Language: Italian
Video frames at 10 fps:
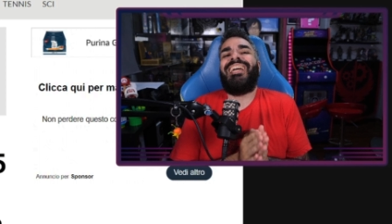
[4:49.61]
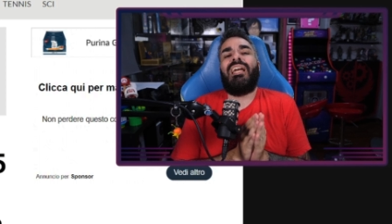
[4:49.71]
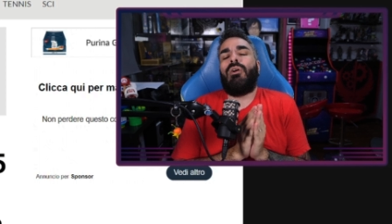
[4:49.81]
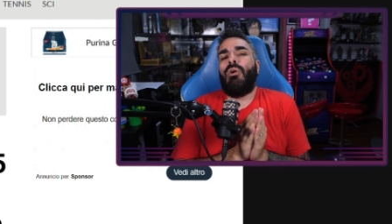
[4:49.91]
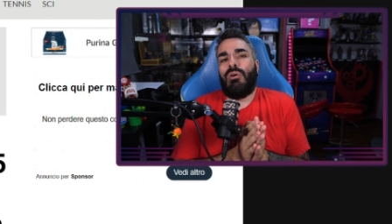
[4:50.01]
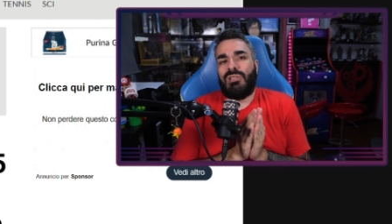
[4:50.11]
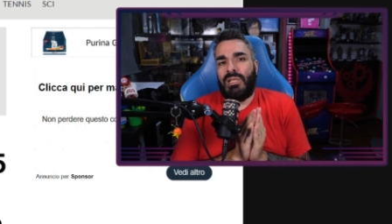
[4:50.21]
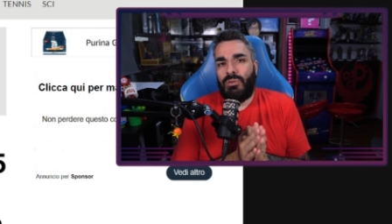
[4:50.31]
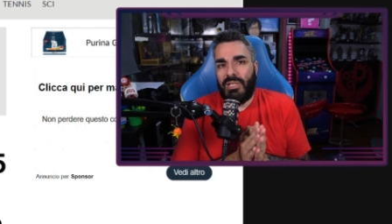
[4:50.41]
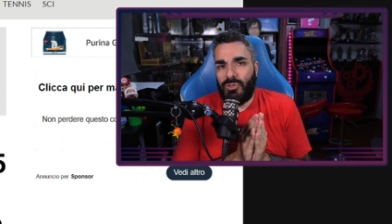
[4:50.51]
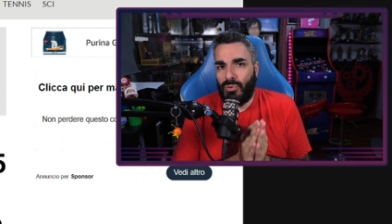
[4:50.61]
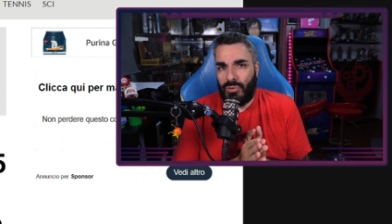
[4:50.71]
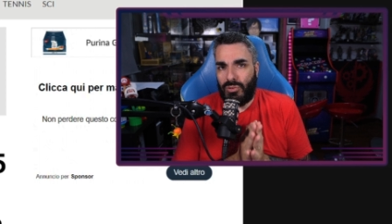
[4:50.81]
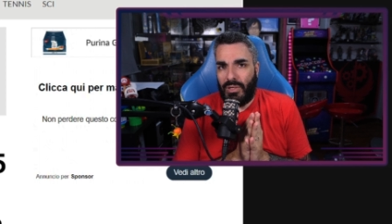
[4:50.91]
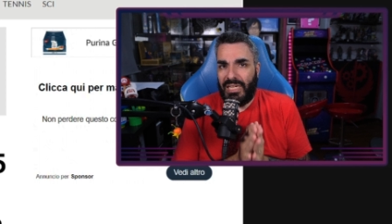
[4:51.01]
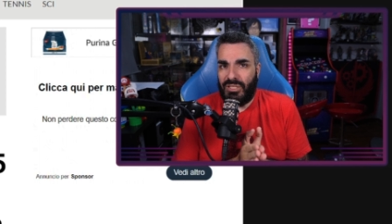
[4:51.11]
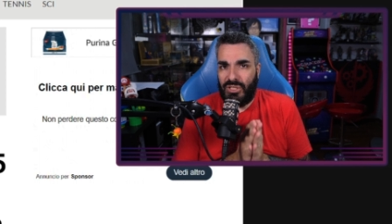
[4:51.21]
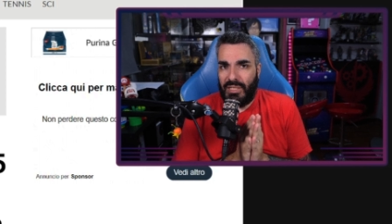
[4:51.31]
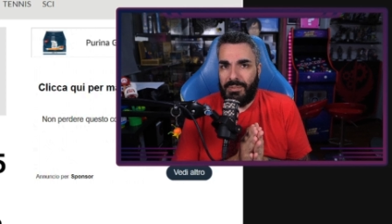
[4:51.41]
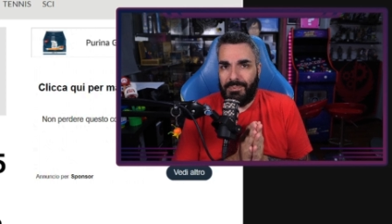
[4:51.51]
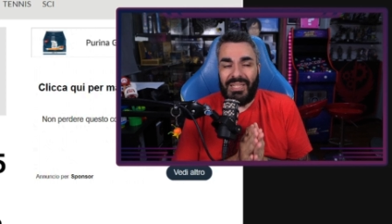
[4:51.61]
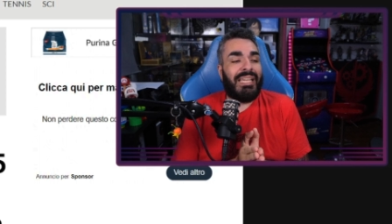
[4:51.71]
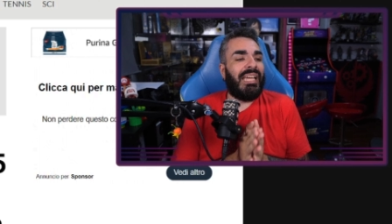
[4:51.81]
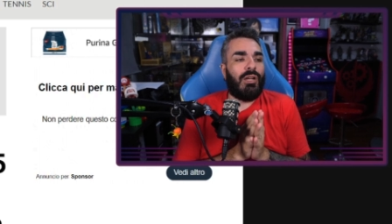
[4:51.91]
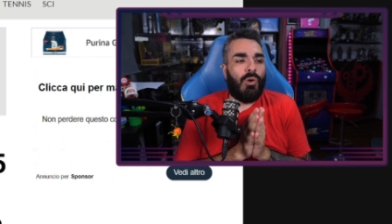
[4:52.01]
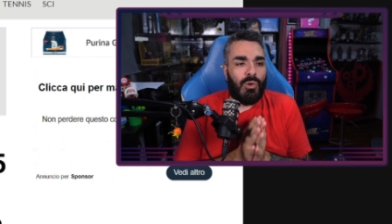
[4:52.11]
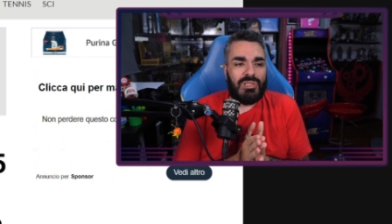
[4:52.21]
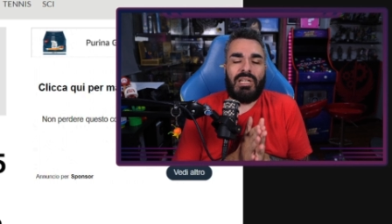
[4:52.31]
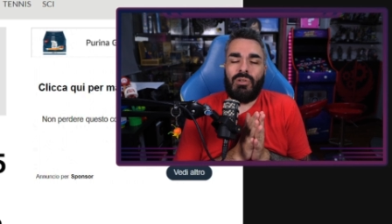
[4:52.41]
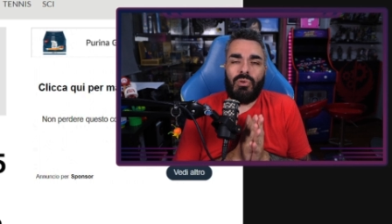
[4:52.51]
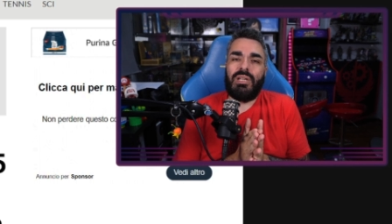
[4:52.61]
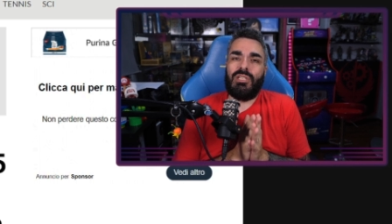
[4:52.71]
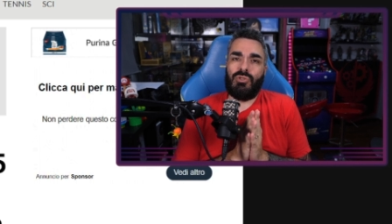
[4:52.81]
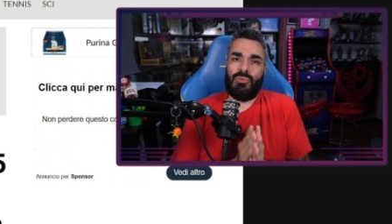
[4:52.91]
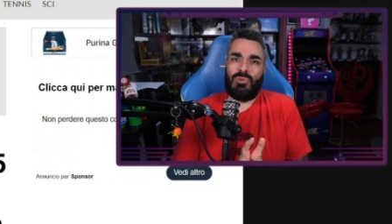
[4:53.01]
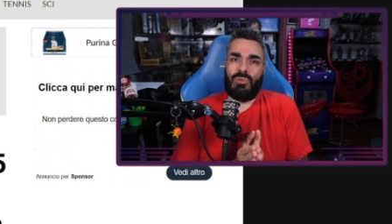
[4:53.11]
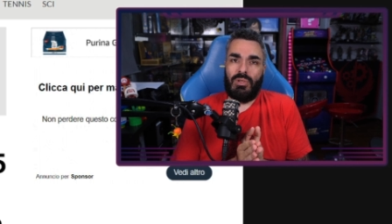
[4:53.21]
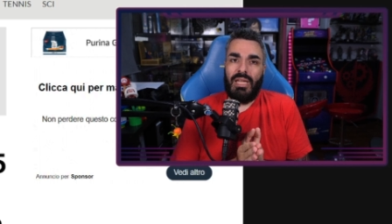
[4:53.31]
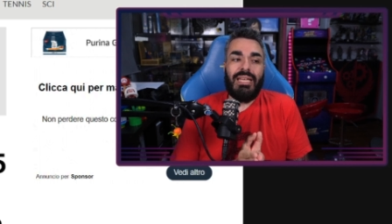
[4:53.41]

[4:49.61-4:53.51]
che cosa non è giusto, Angela? Che cosa non è giusto?